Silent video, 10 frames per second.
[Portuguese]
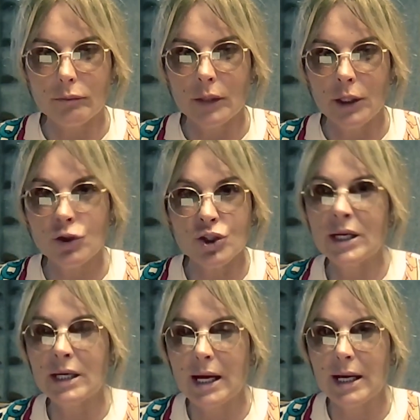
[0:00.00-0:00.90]
eu
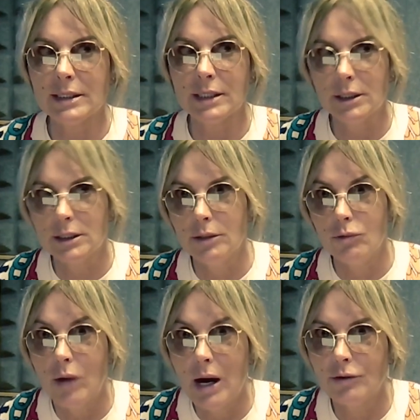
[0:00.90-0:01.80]
cheguei a casa e disse assim:
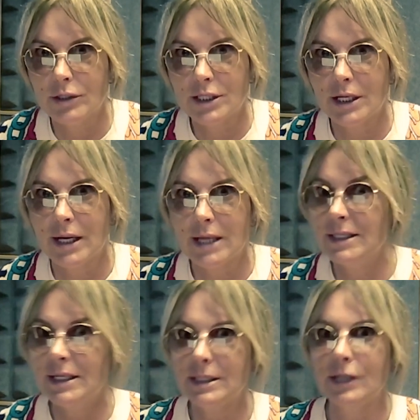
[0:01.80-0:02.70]
Uau, já cheguei a casa e
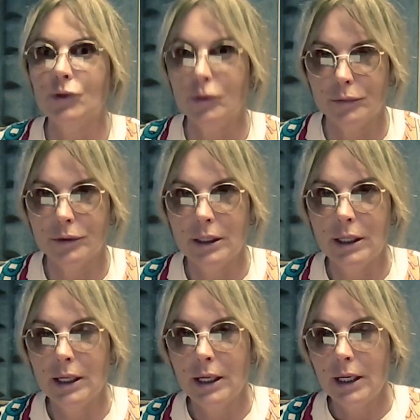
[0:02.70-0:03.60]
nem sei como.
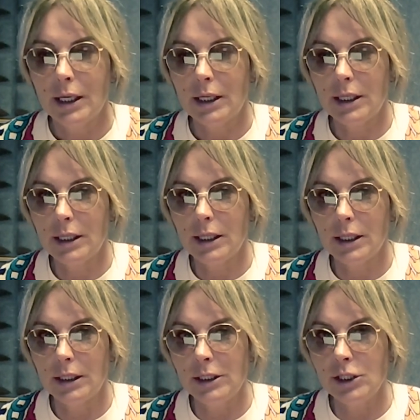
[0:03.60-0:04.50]
Uh,
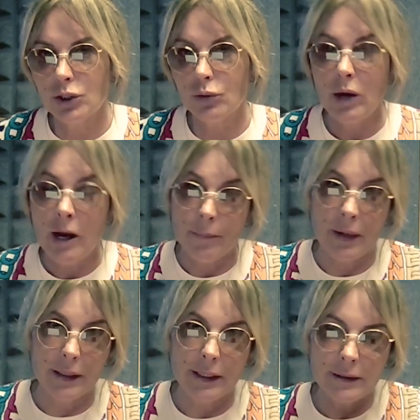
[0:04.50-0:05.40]
e isto, para
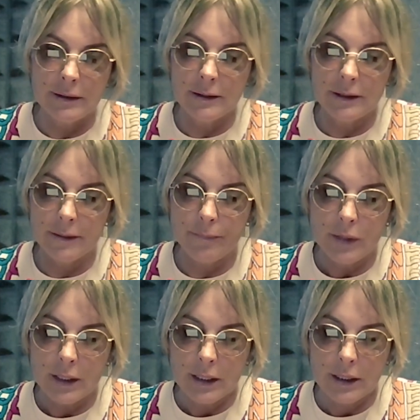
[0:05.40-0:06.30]
além de.
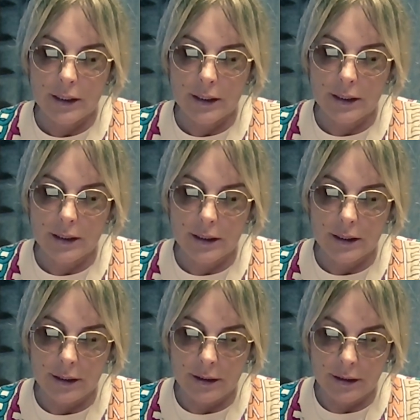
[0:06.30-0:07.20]
Uh,
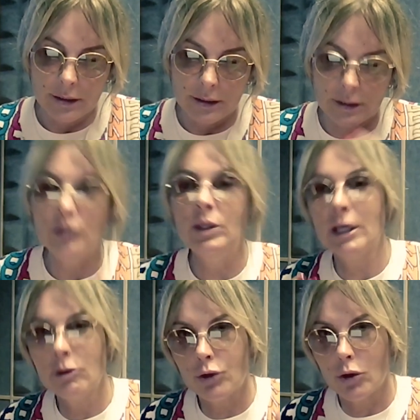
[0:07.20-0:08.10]

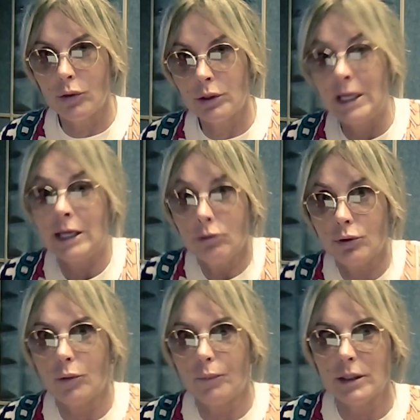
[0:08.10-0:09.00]
daquilo que, eu, daquilo
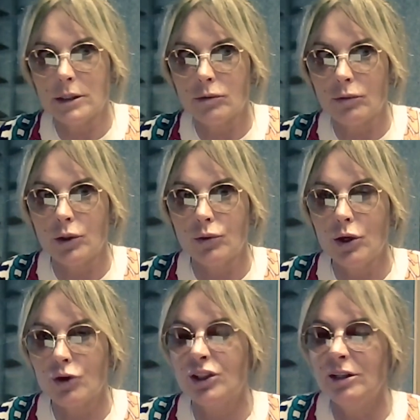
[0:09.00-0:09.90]
que eu penso, eu
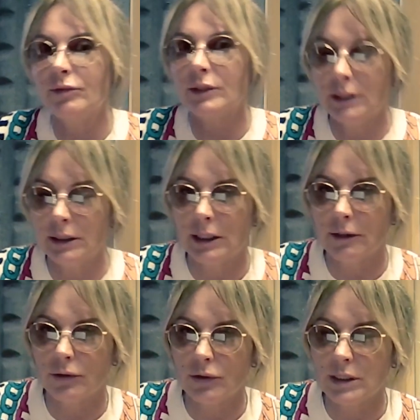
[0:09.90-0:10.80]
não estive atenta à
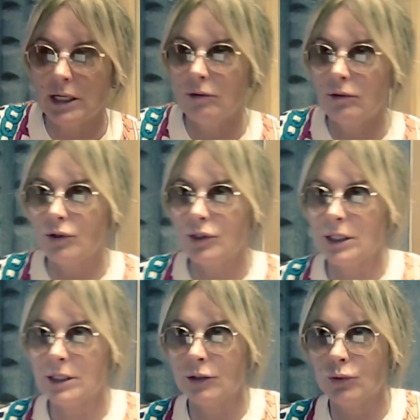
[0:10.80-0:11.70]
condição, ou
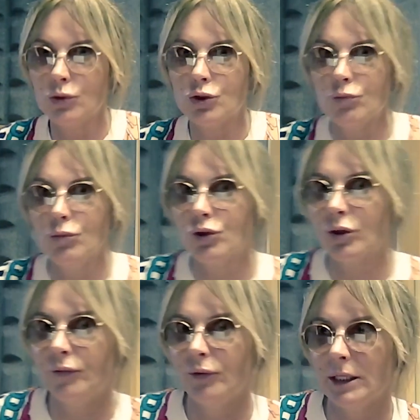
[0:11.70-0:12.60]
seja, todos os meus
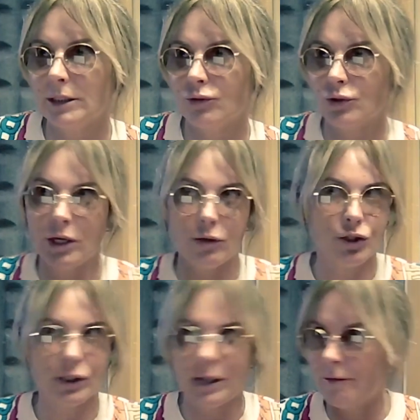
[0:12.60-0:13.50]
reflexos não
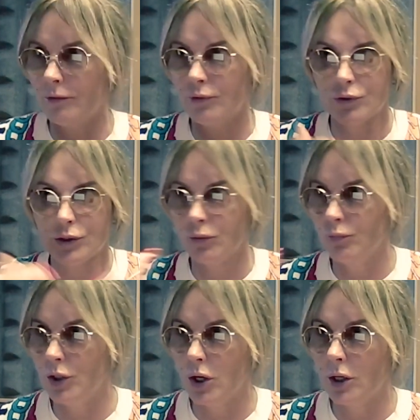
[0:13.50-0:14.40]
estavam no seu
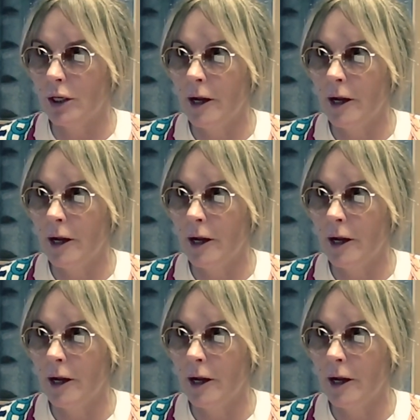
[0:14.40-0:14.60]
melhor